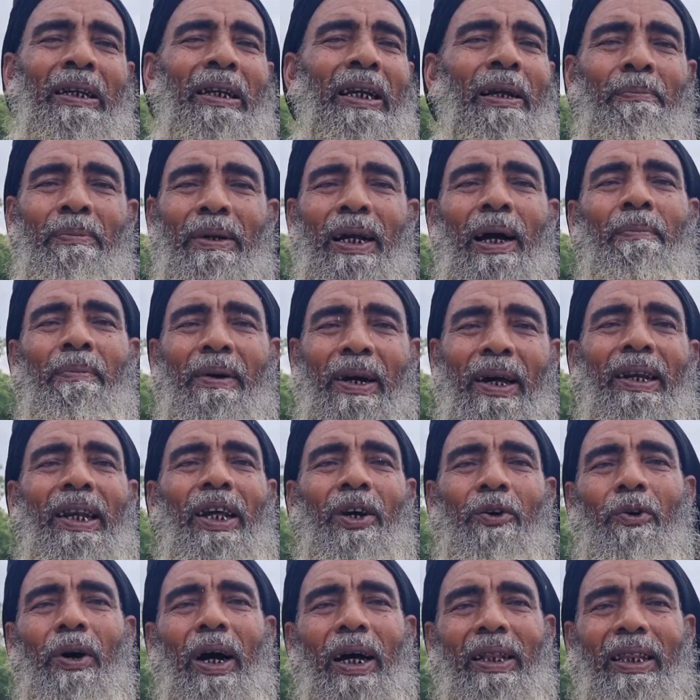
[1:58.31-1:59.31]
टीम टाम
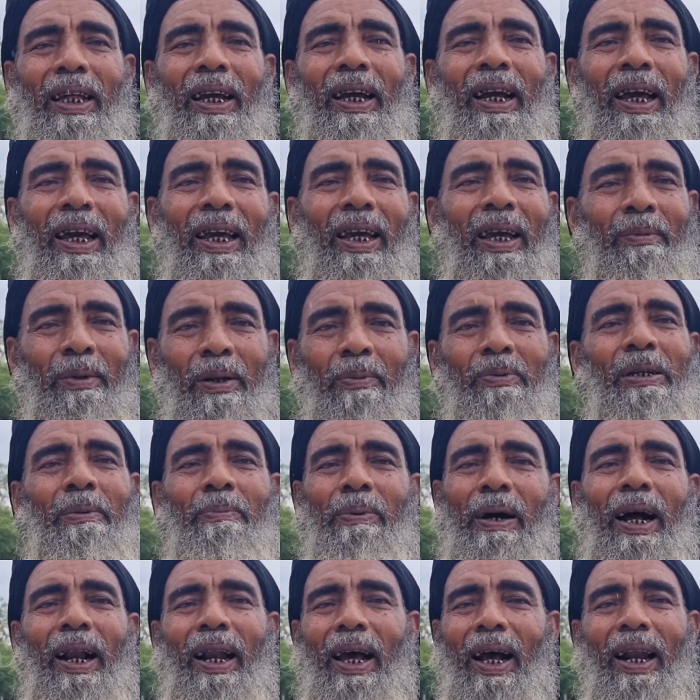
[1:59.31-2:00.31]
करने को आते गए हैं जब से
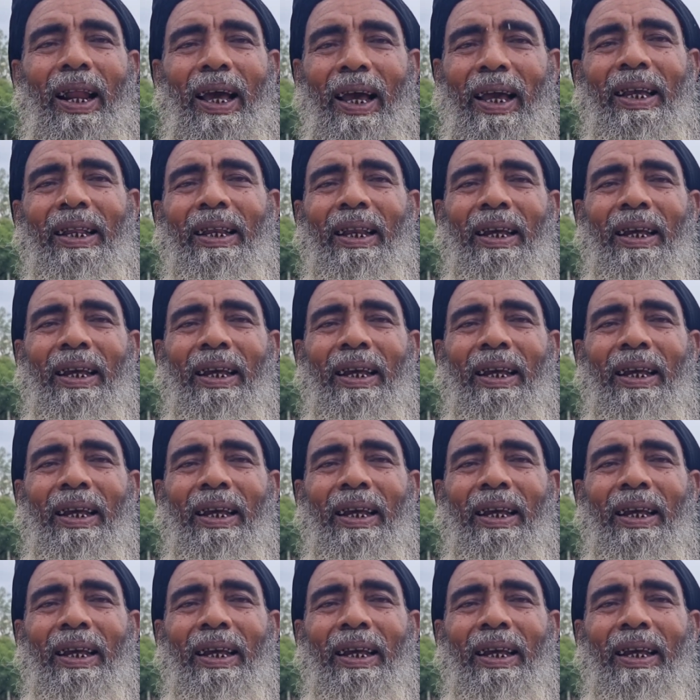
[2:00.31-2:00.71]
बाढ़ आ रहा अच्छा,